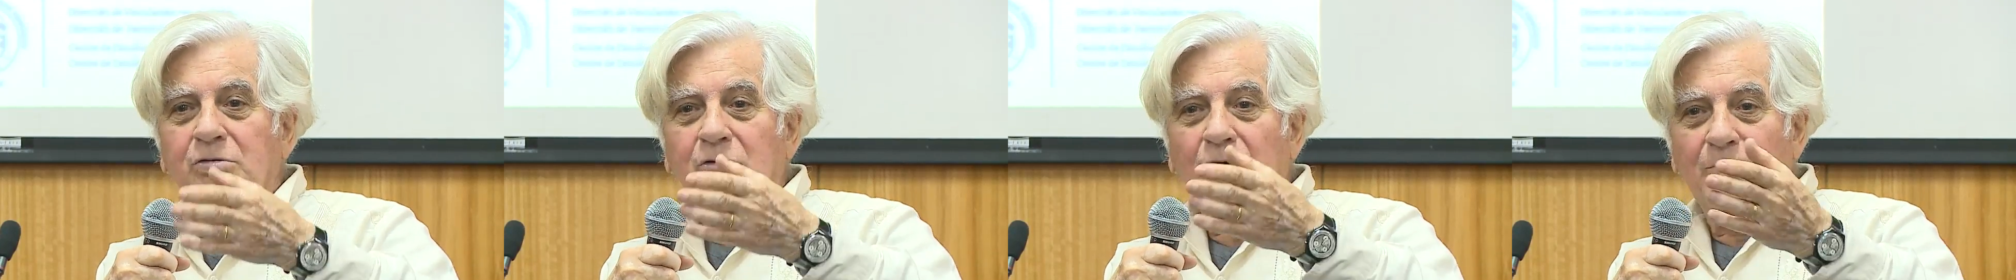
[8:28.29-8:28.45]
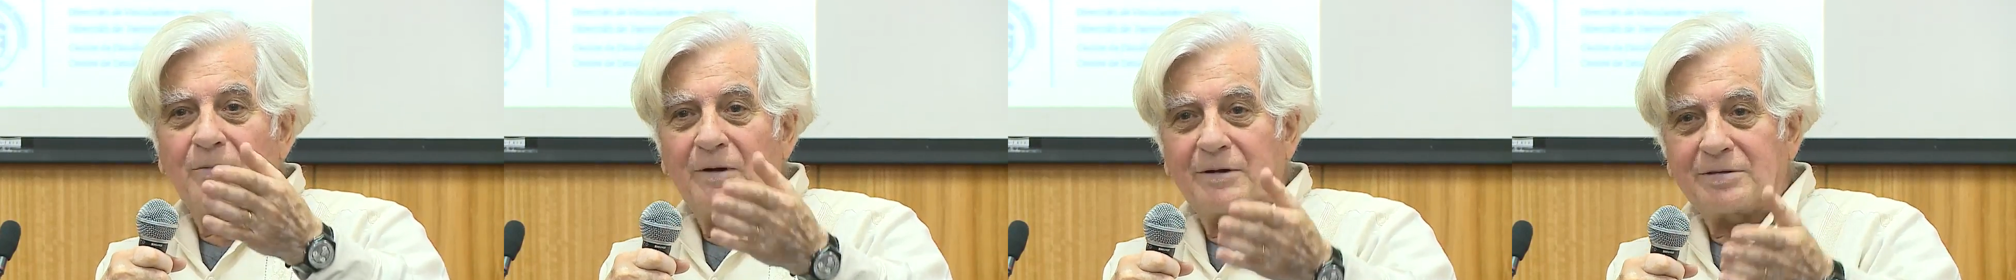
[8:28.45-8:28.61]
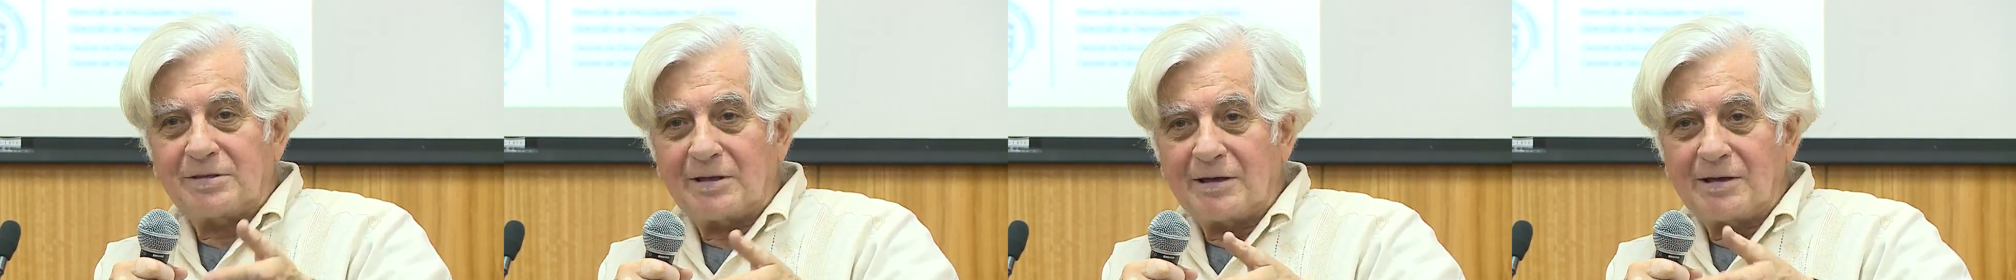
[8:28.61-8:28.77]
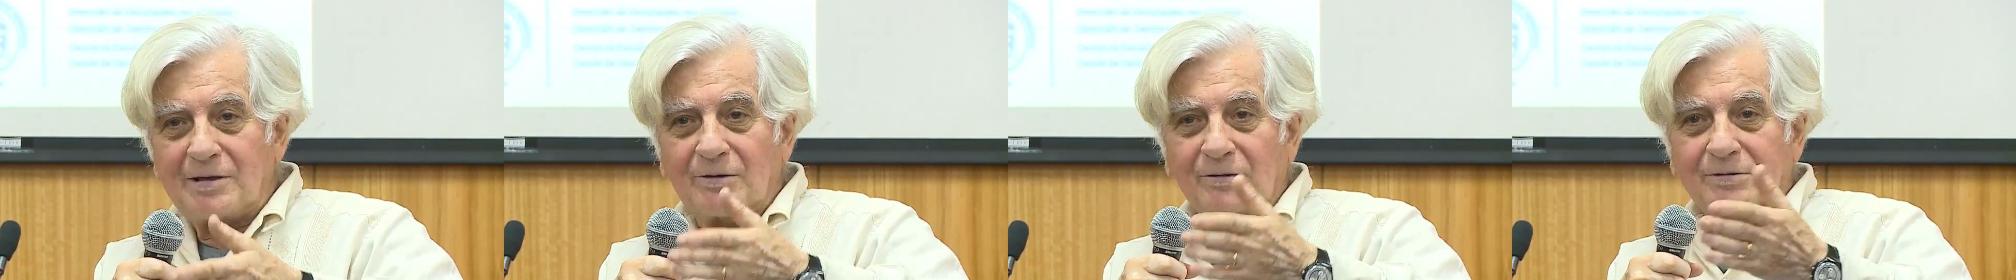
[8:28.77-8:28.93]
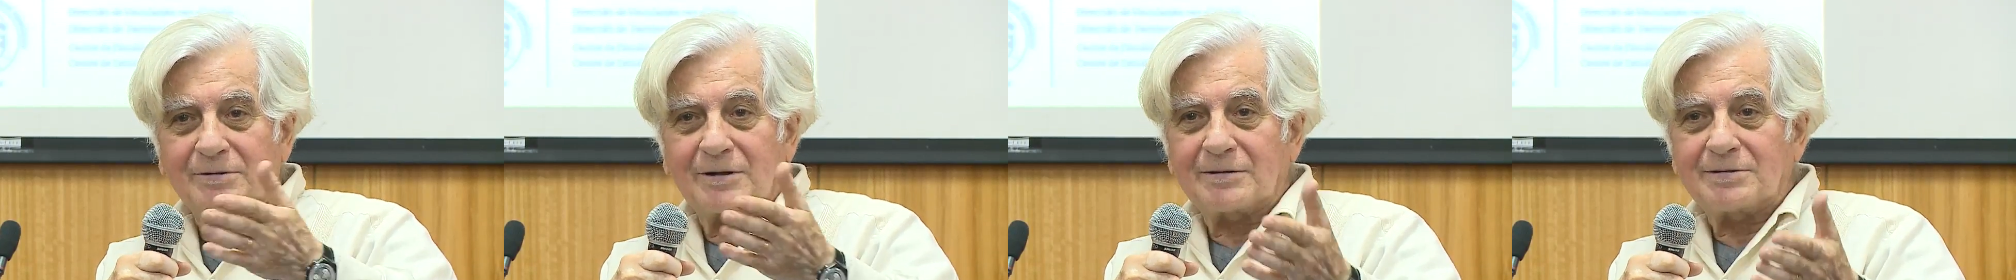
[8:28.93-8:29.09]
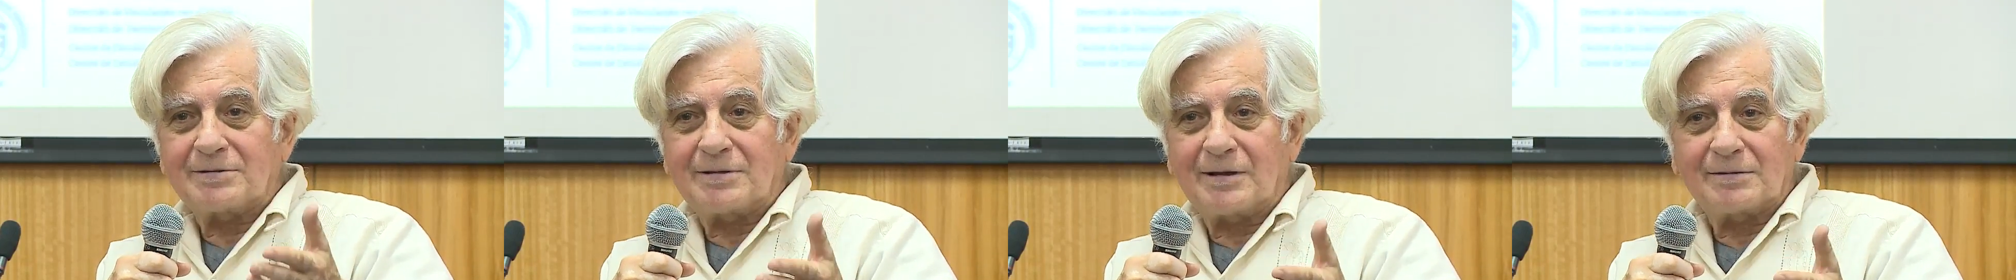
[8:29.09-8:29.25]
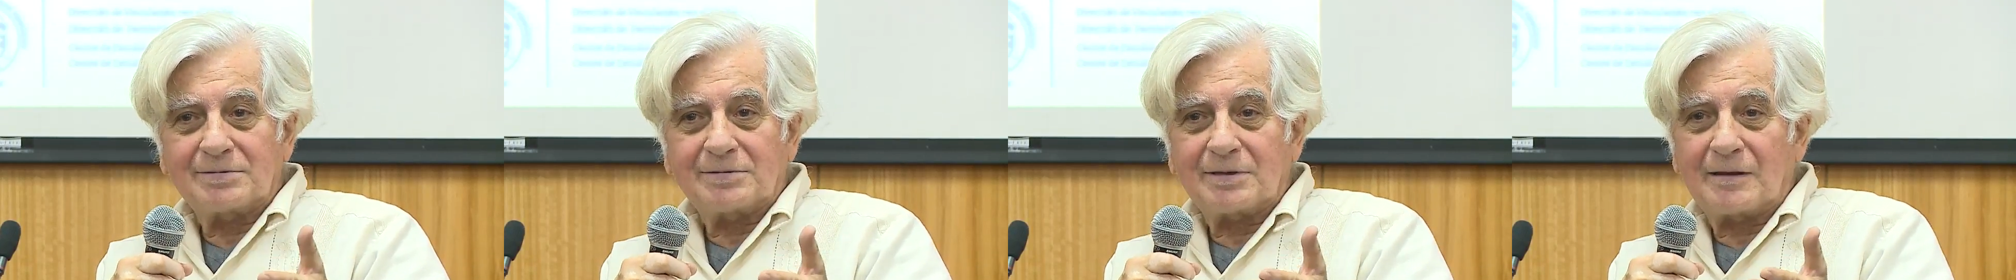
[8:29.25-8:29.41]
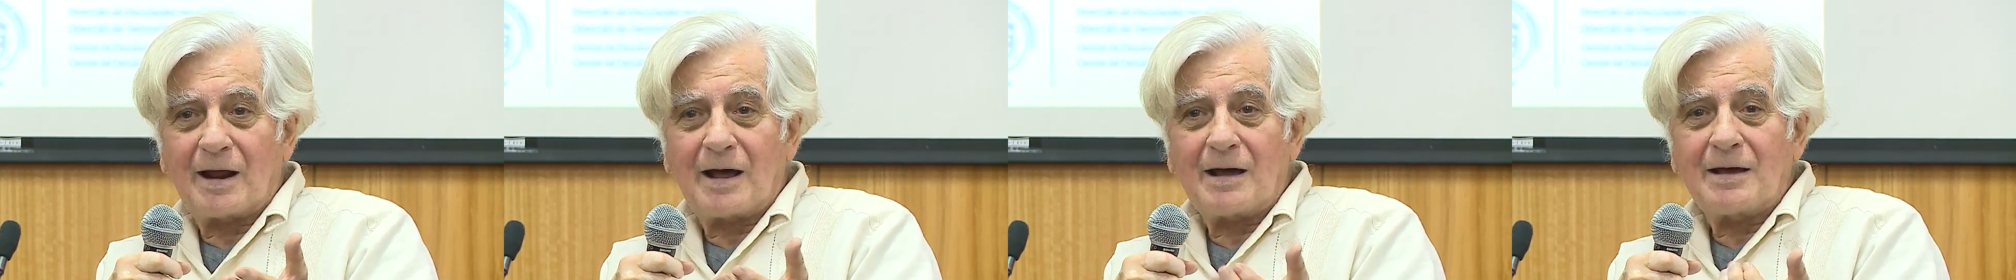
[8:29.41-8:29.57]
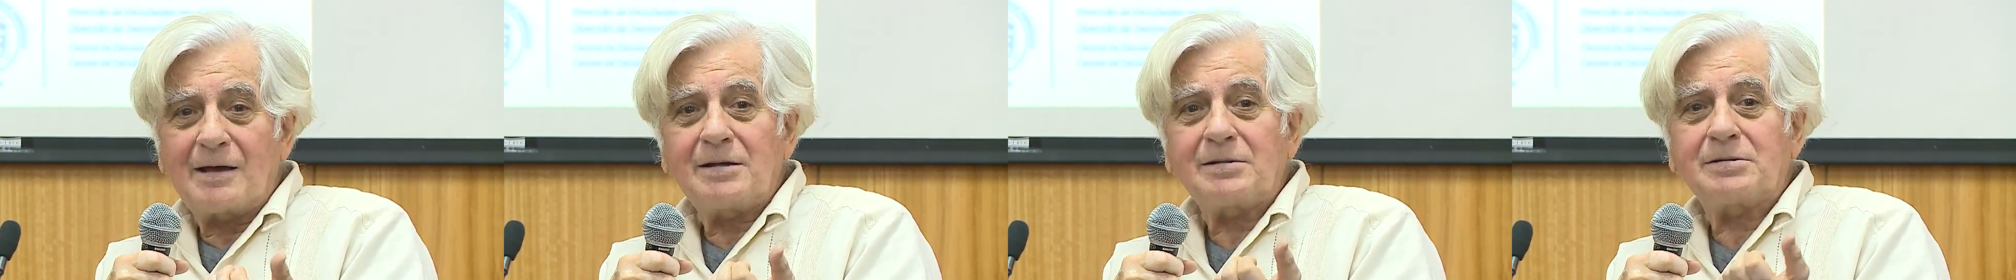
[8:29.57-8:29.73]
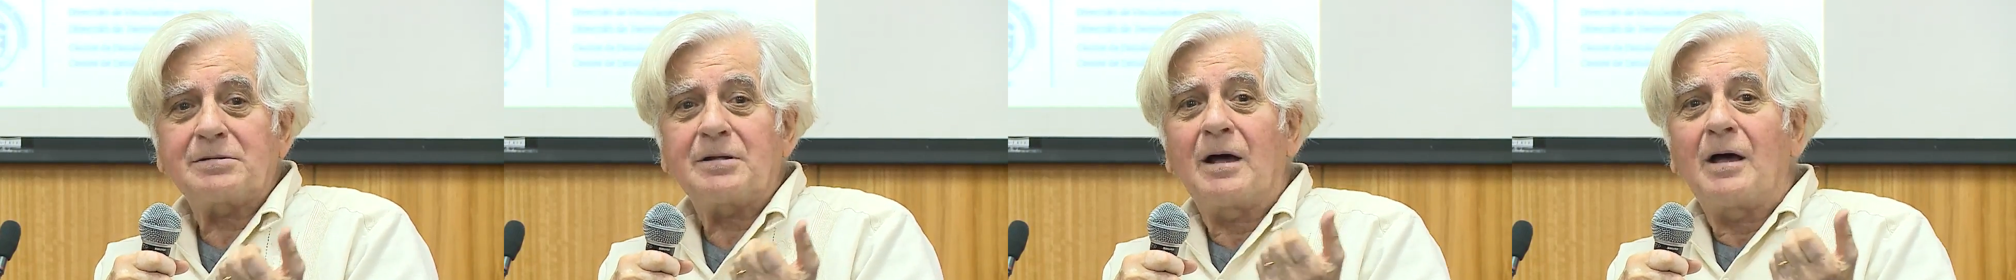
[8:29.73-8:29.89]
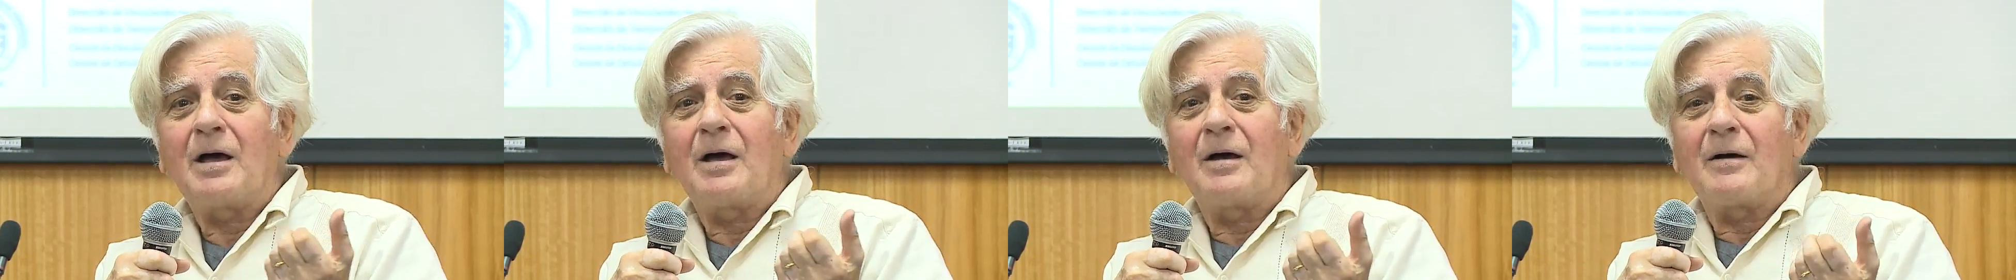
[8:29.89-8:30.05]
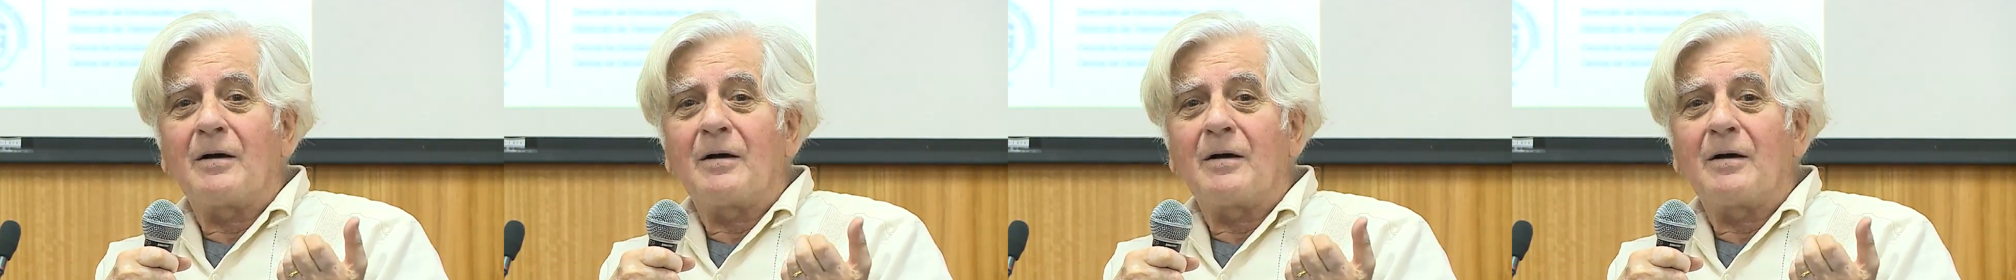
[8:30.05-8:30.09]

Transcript: sometidos, etc., es,